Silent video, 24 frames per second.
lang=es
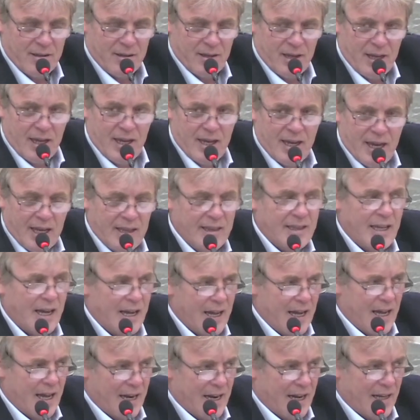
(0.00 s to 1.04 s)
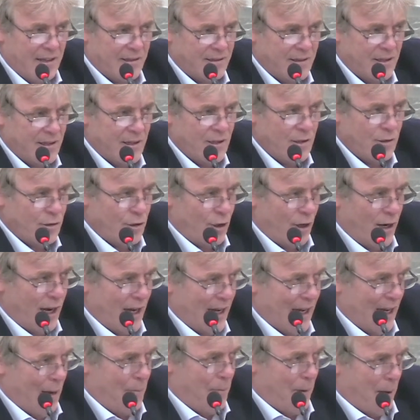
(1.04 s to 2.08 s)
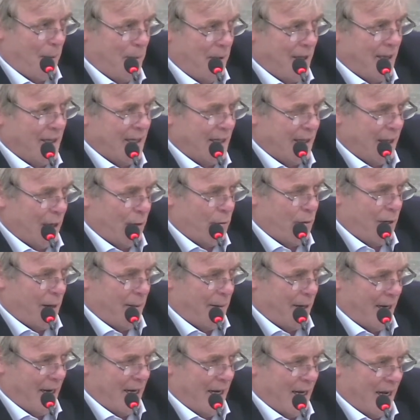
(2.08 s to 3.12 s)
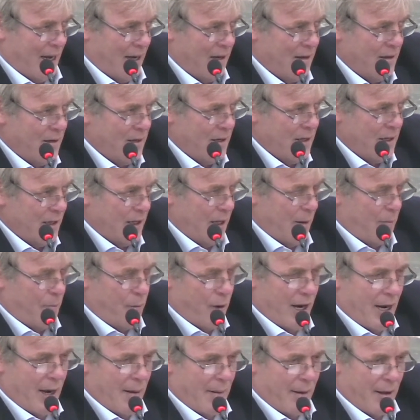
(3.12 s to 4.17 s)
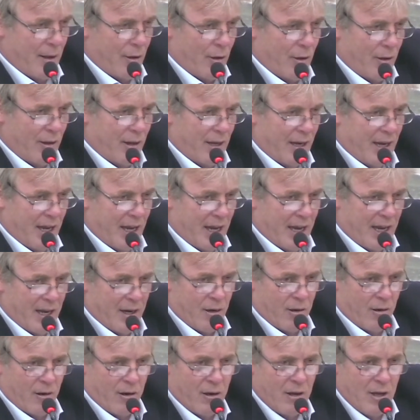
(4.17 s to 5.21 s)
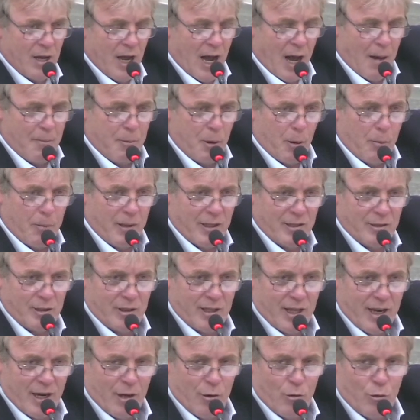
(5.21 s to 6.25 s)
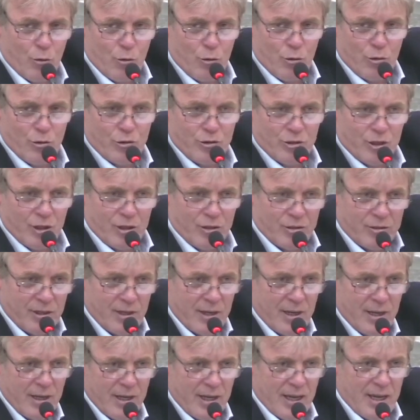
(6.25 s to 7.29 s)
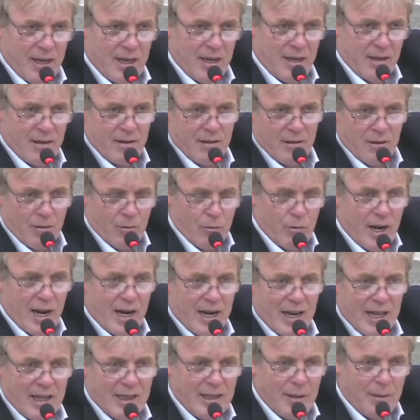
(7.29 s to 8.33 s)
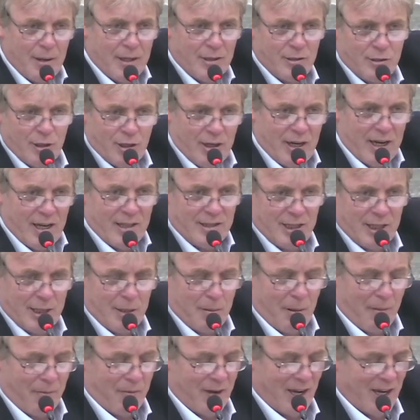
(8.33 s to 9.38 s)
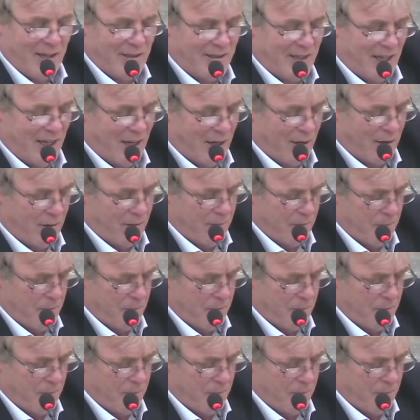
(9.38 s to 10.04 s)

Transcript: y que estas guerras son las que le permiten de alguna manera después lavado de dinero, apropiación de recursos y una reactivación en el sistema financiero.